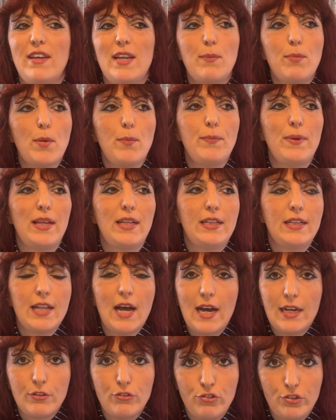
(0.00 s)
vera e propria
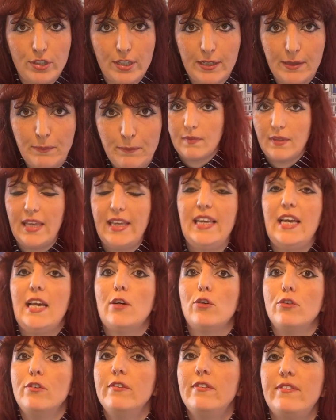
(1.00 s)
indagine e
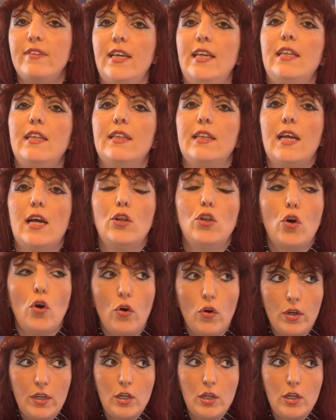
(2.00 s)
che consente a noi